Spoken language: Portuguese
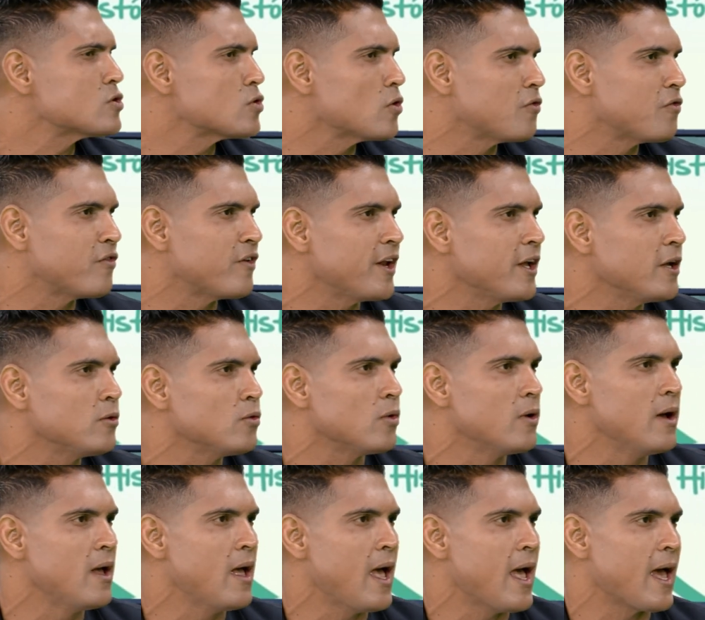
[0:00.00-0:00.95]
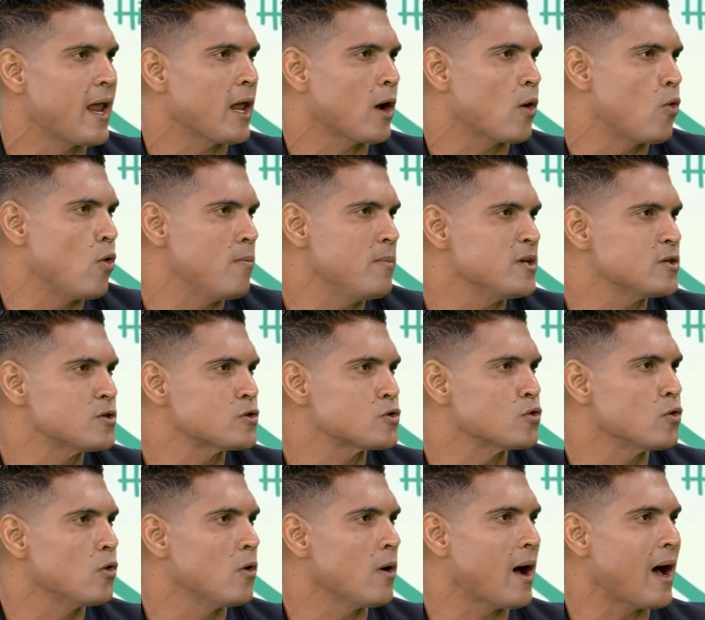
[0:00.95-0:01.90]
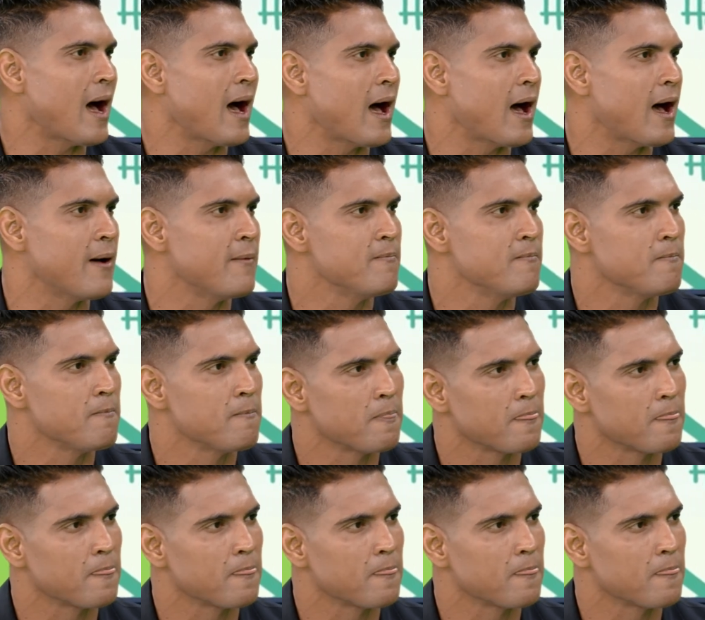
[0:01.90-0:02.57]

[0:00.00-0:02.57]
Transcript: sofrendo, ela começou a